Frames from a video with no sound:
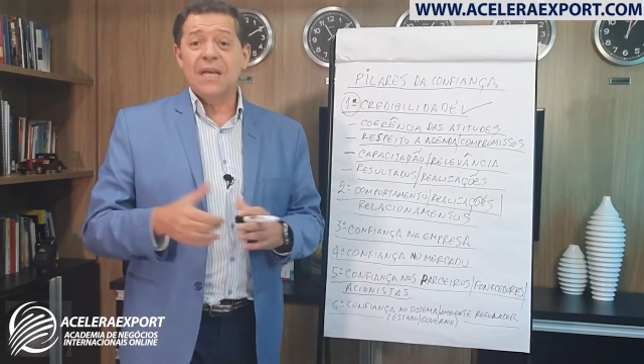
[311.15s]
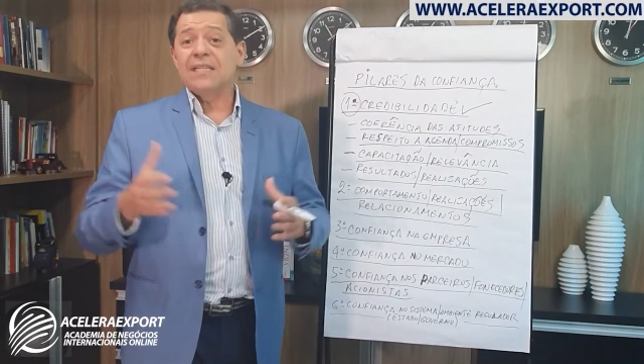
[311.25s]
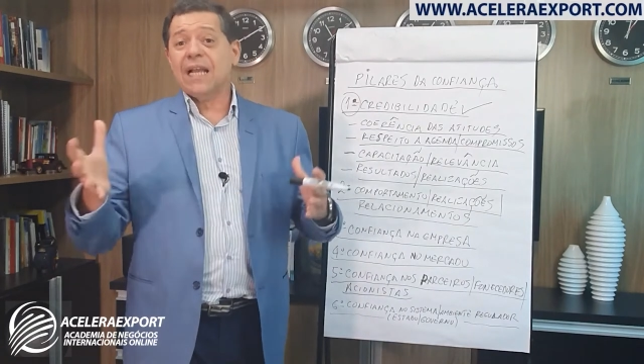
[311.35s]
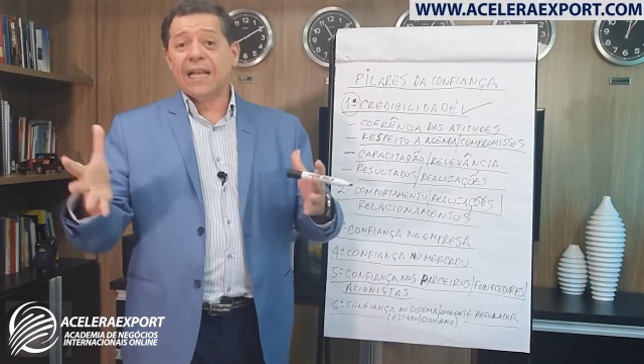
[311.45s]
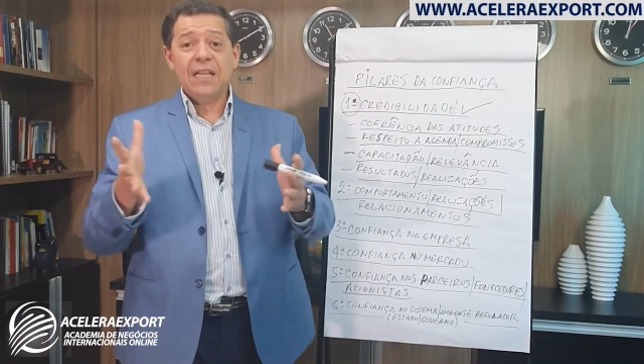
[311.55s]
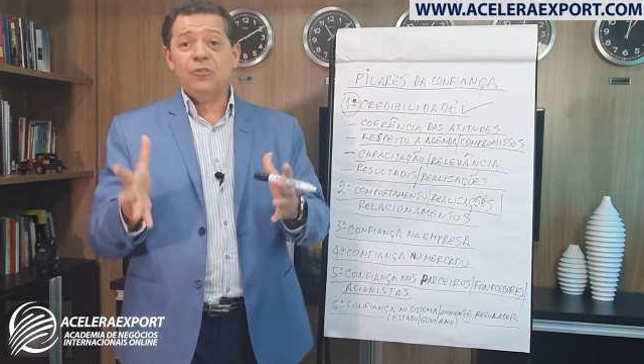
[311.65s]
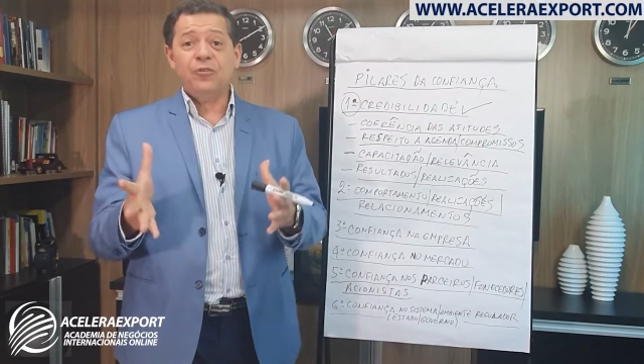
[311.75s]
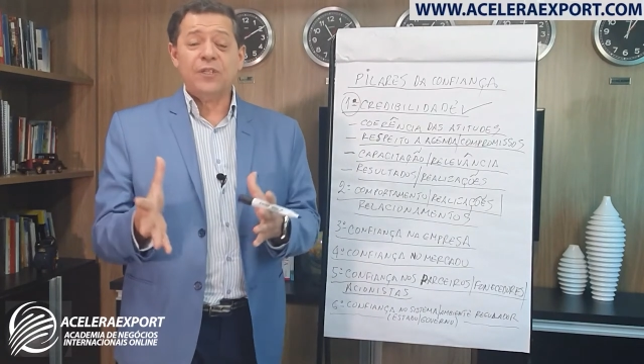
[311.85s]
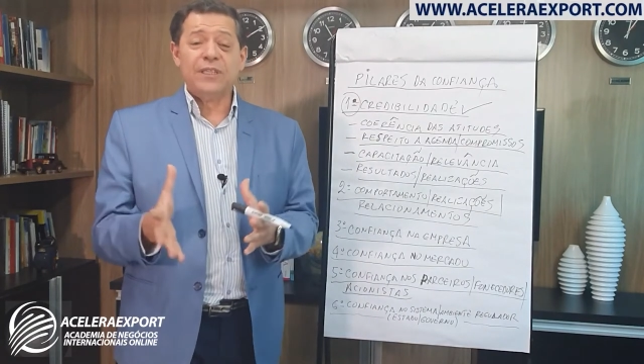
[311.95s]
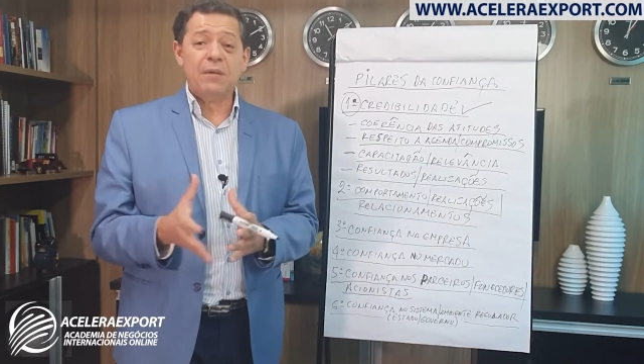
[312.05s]
Se aquilo
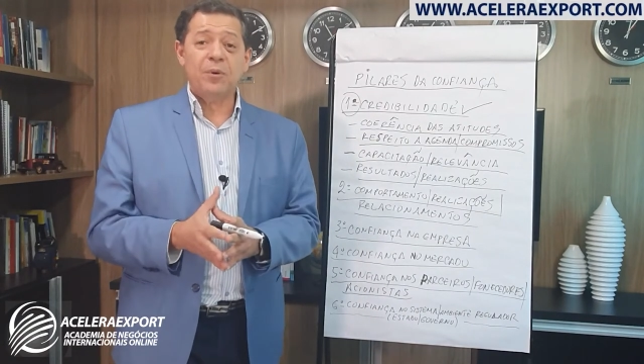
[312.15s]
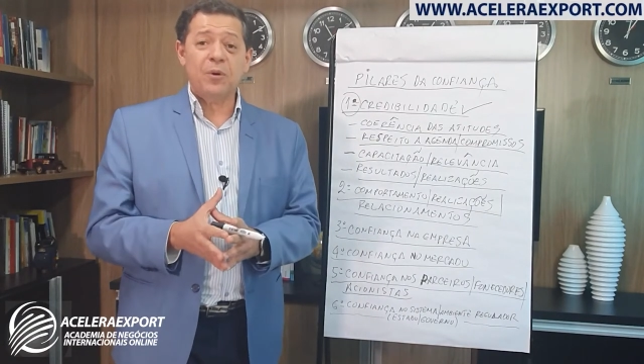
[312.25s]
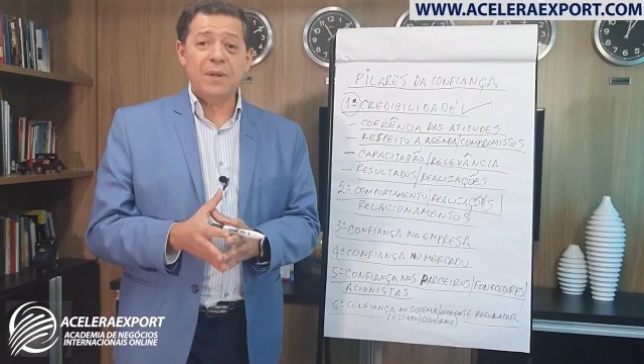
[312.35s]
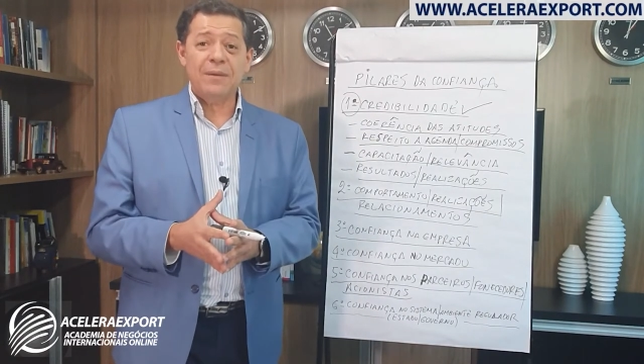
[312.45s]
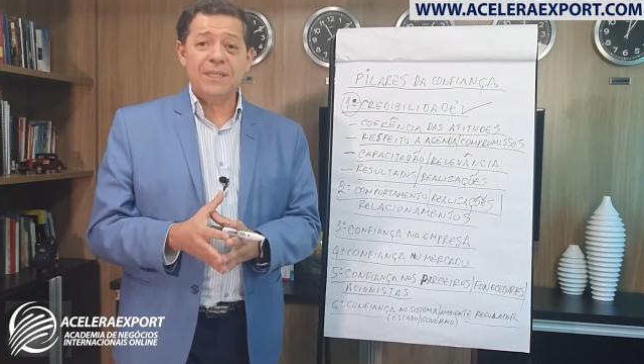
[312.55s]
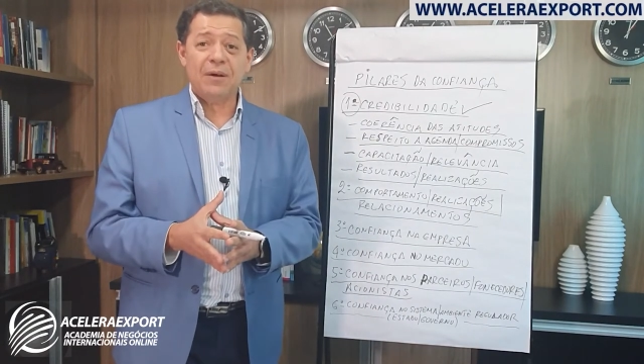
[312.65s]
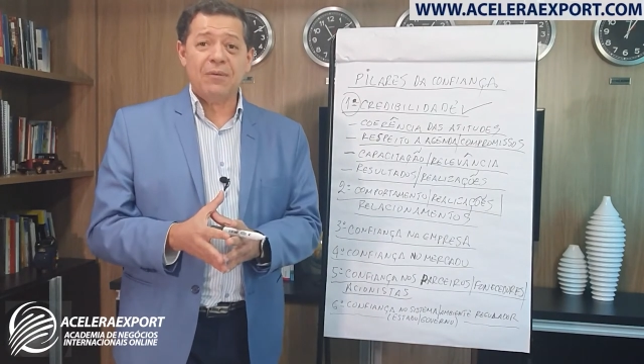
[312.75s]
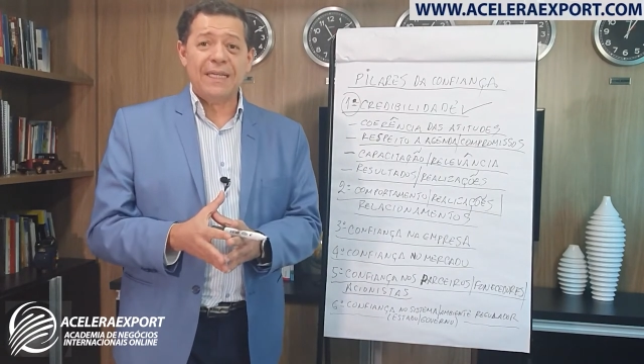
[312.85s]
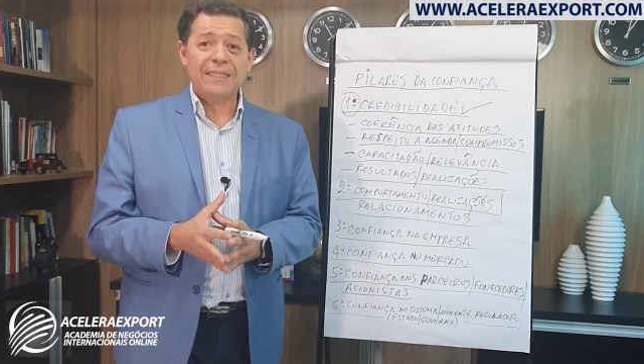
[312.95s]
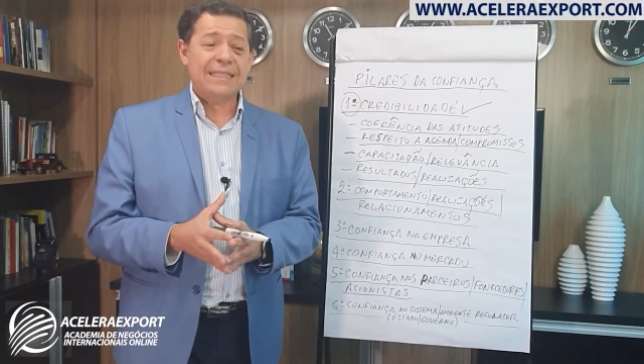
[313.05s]
for ter problema de
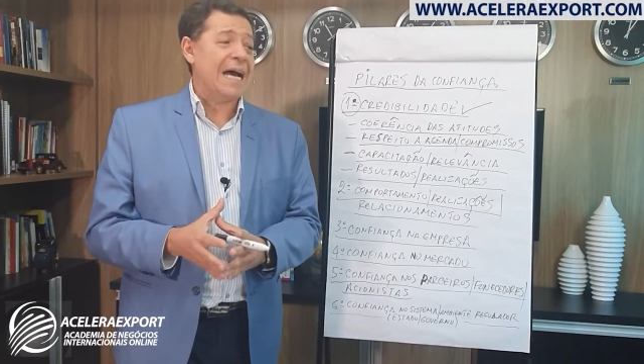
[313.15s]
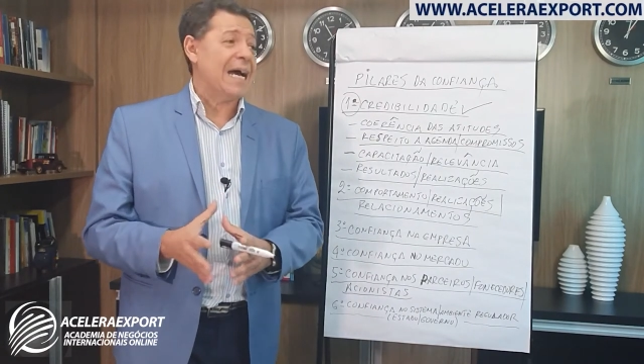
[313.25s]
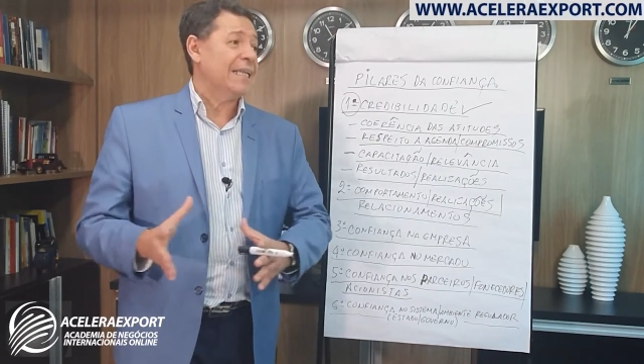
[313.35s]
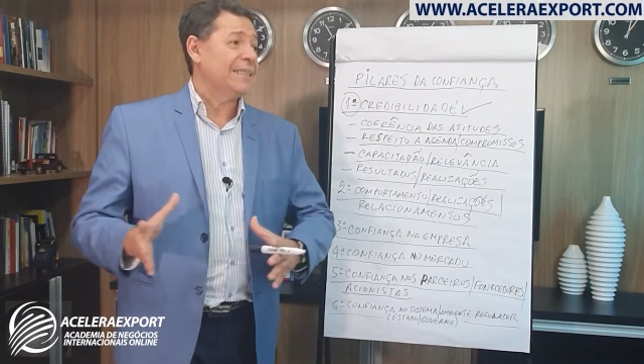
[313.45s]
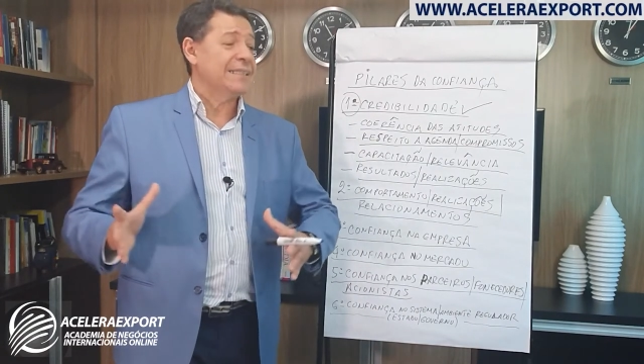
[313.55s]
qualidade,